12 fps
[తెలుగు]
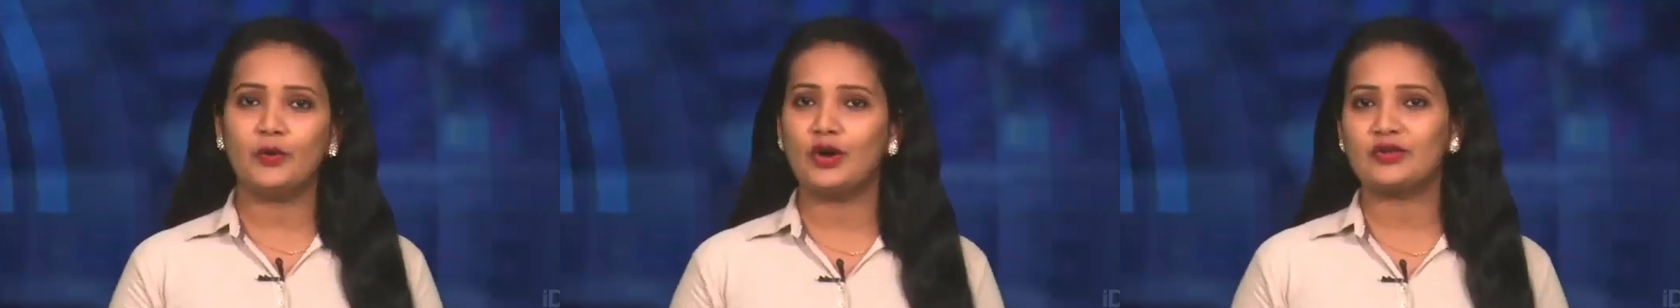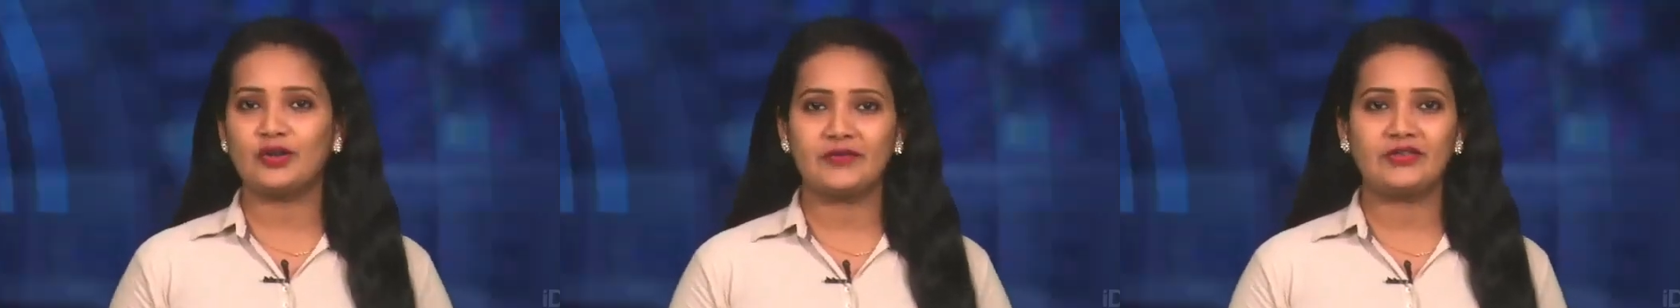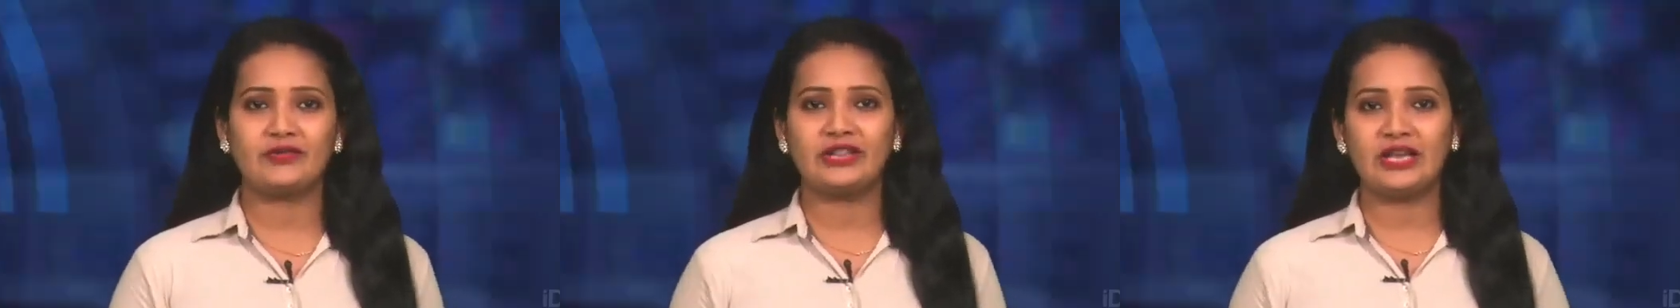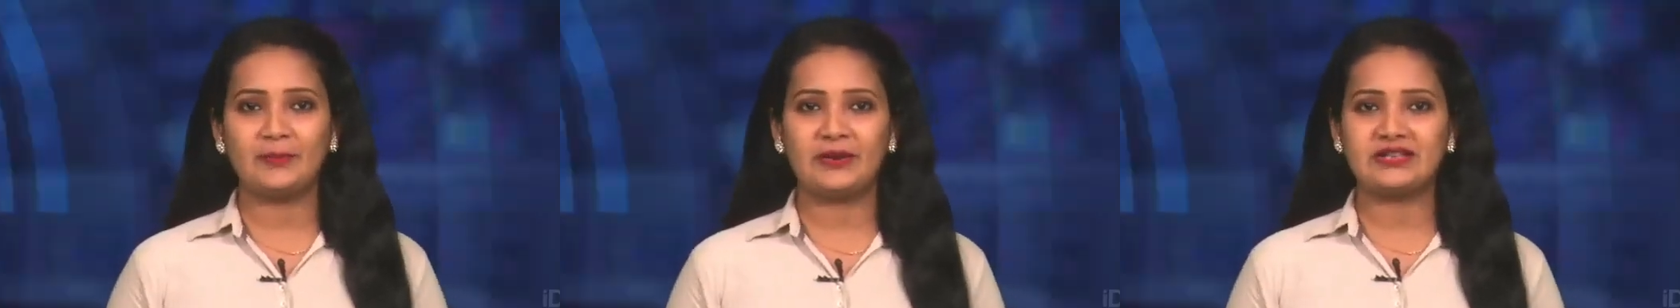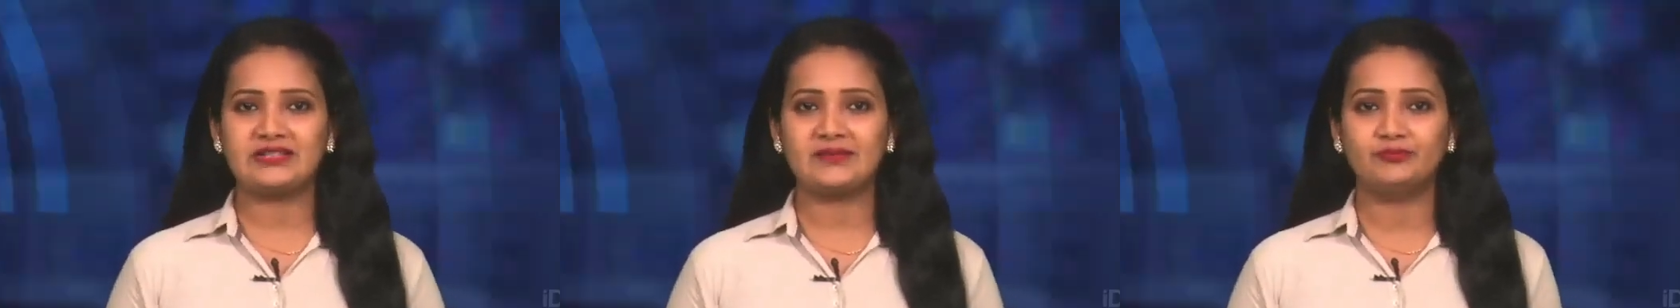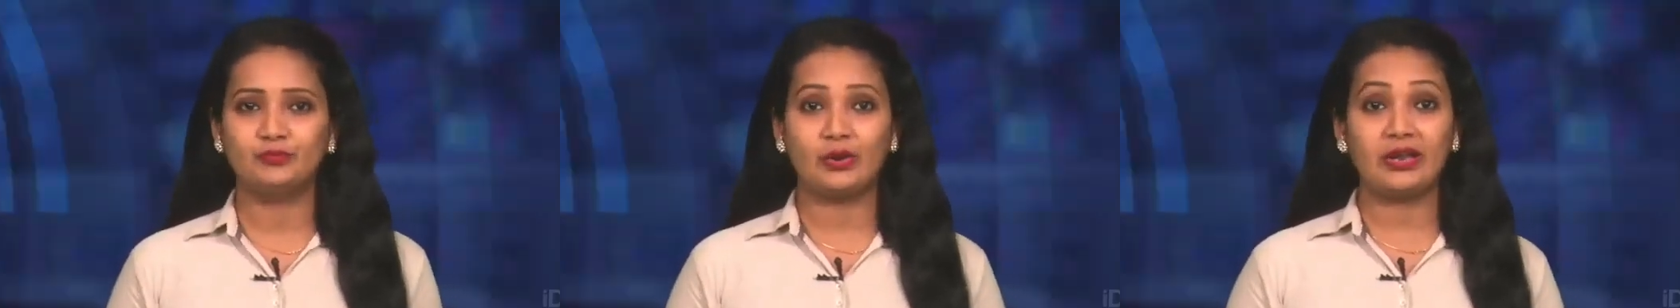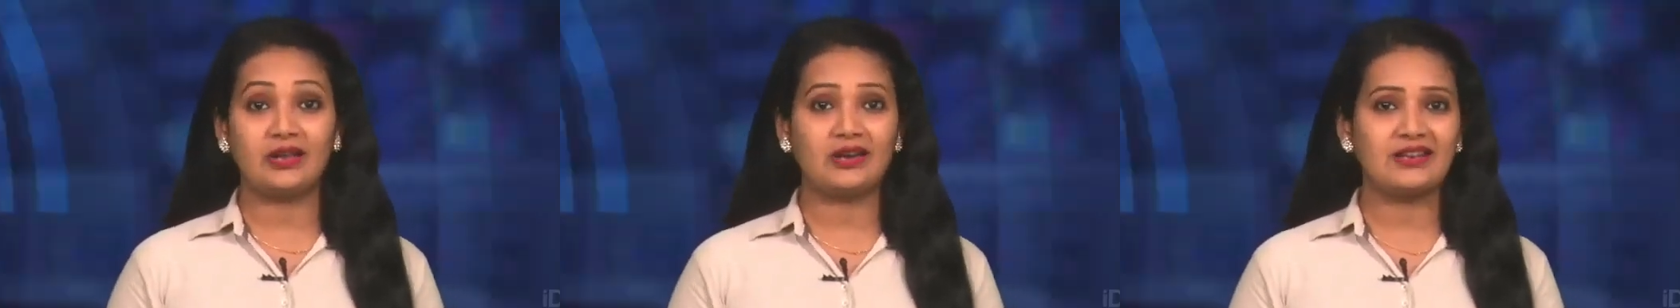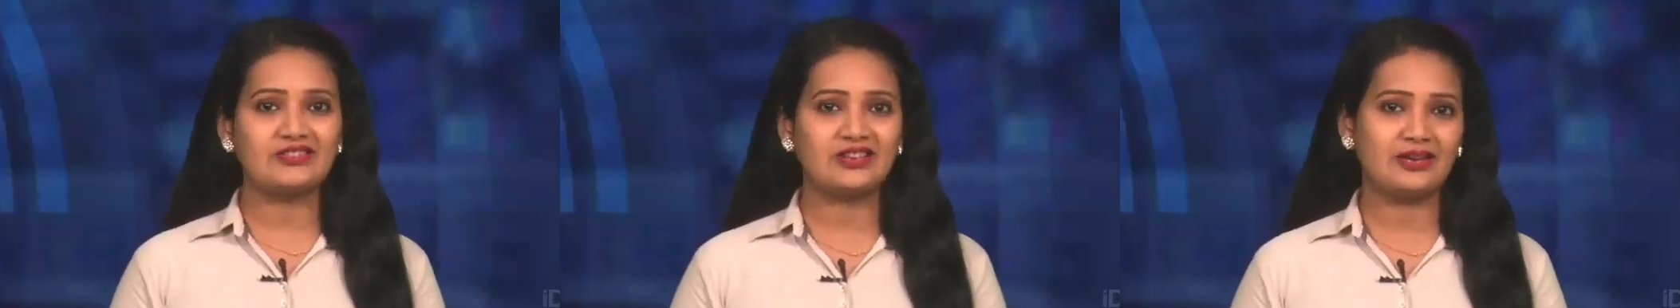బాక్స్ ఆఫీస్ వద్ద ప్రస్తుతం రీ
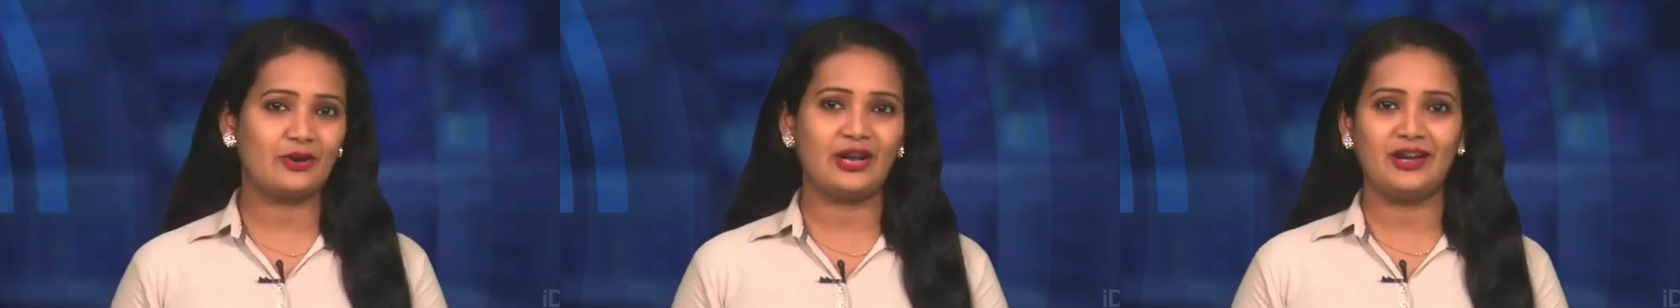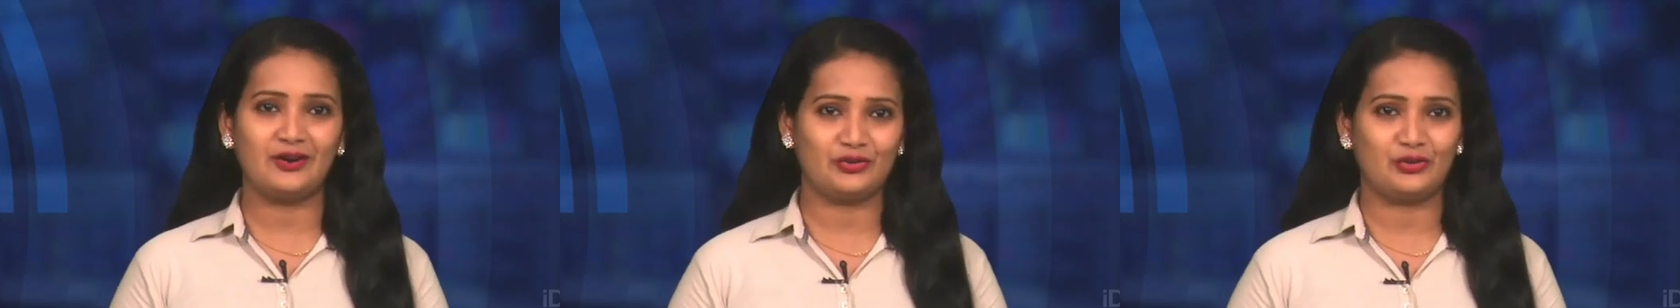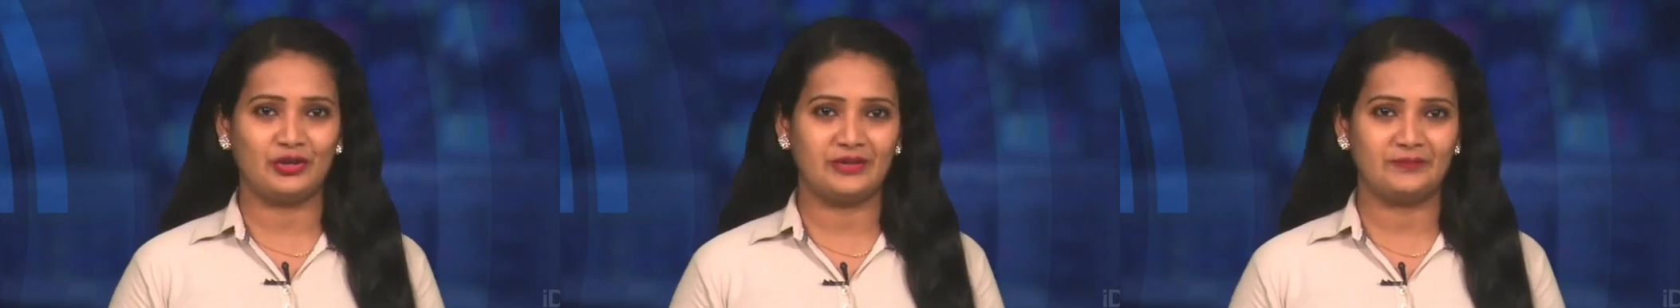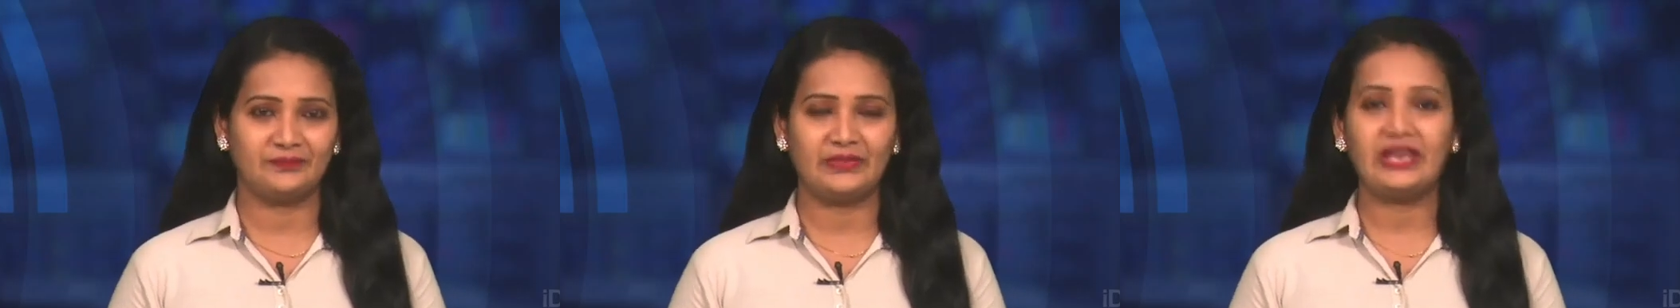రిలీజ్ల ట్రెండ్ నడుస్తోంది